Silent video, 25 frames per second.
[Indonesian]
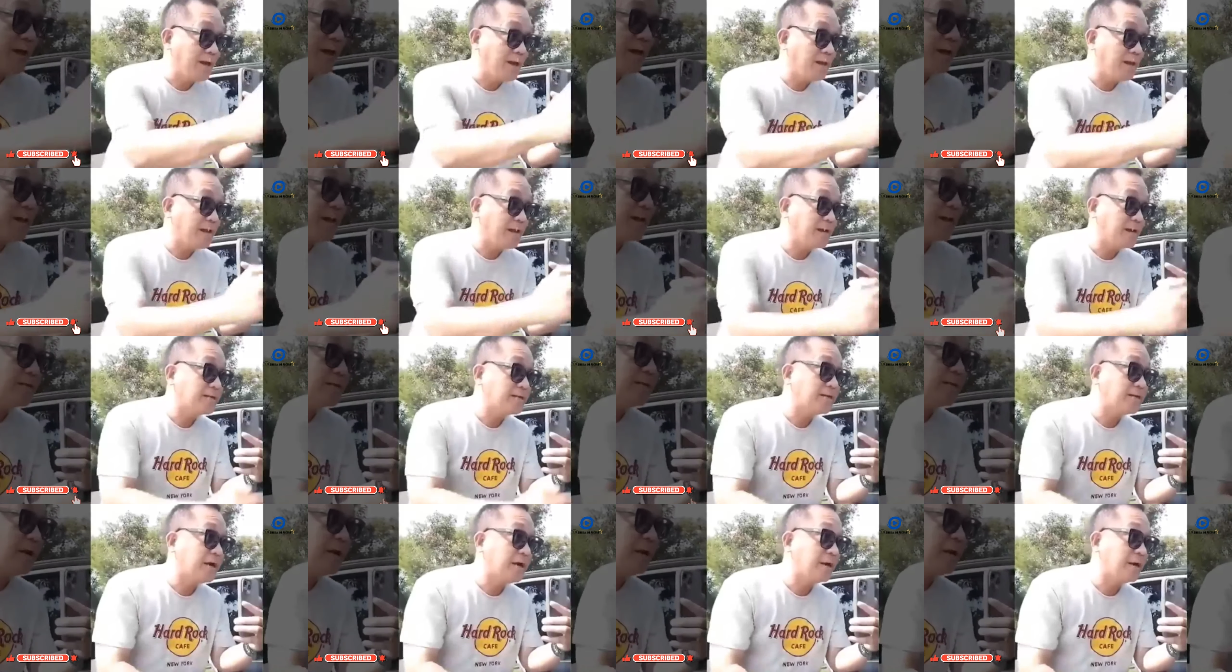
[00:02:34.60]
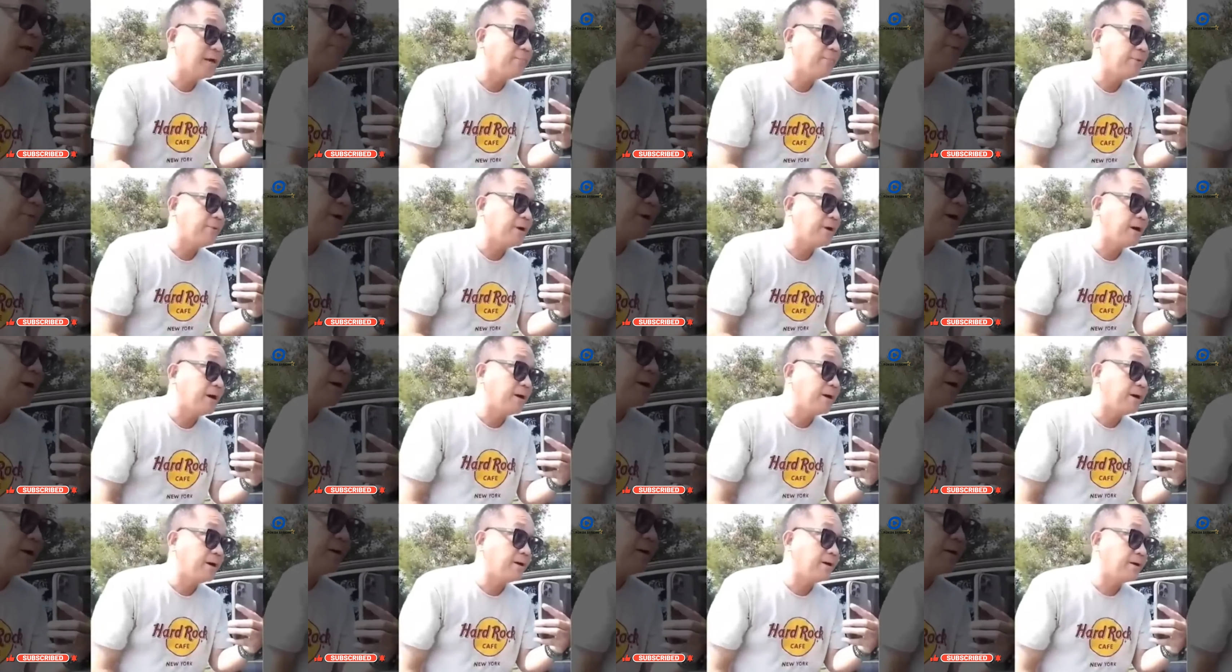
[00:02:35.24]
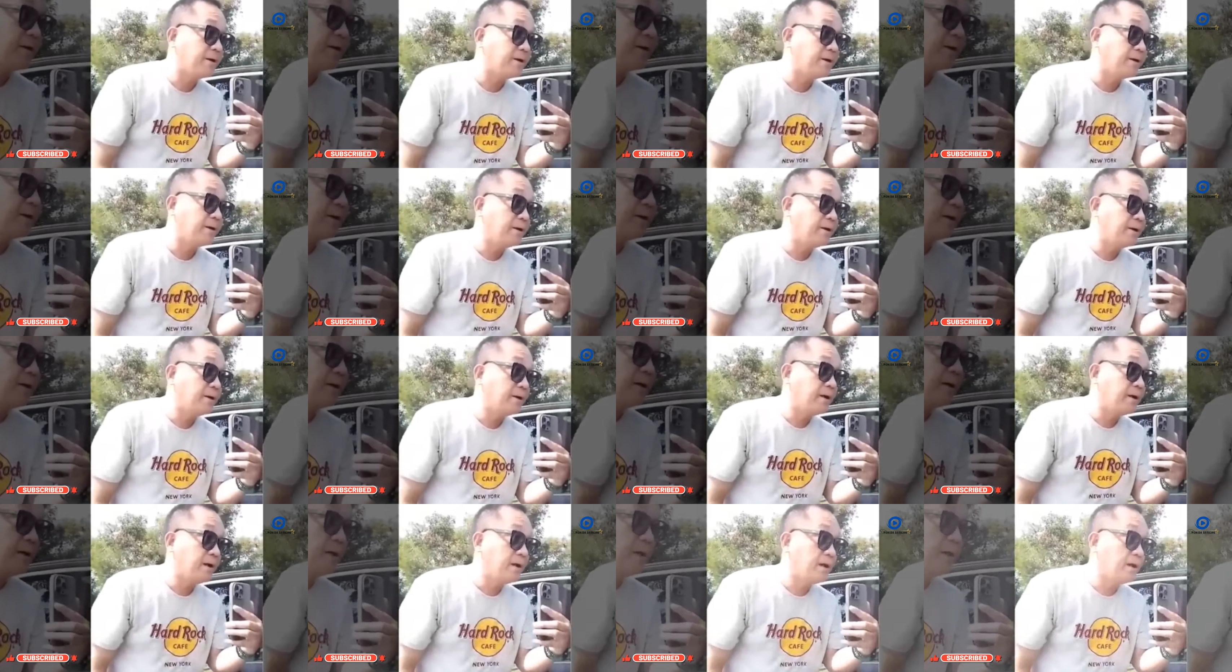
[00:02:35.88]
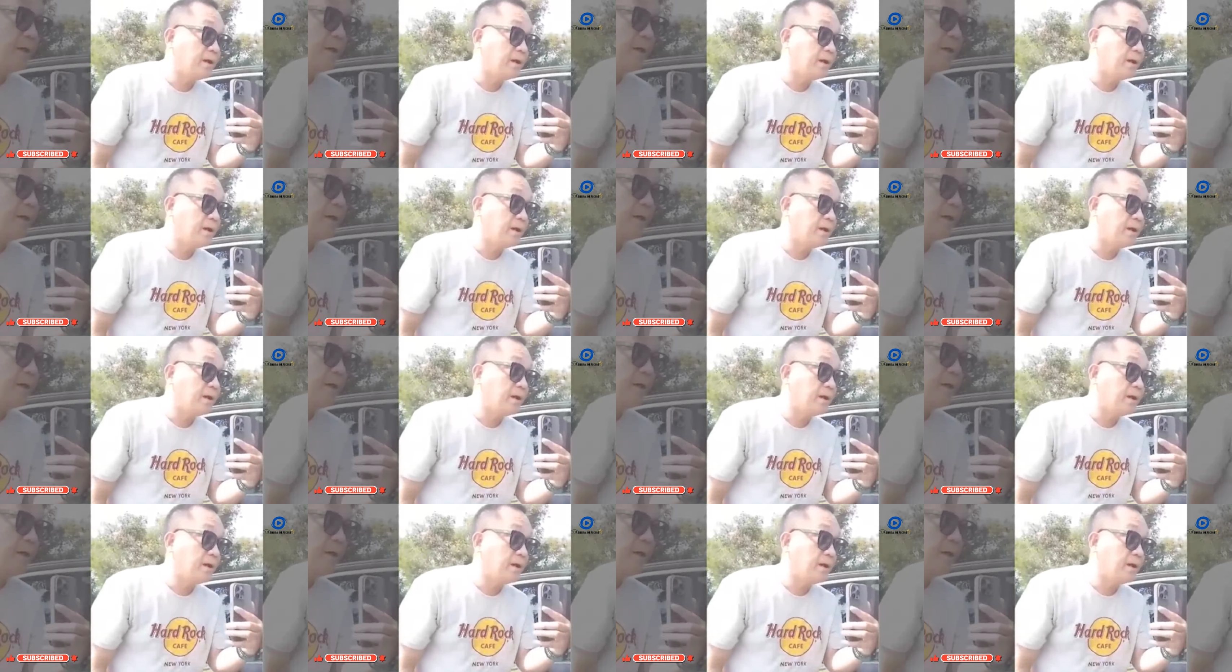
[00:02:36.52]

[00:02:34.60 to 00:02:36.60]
juga memastikan bahwa PWG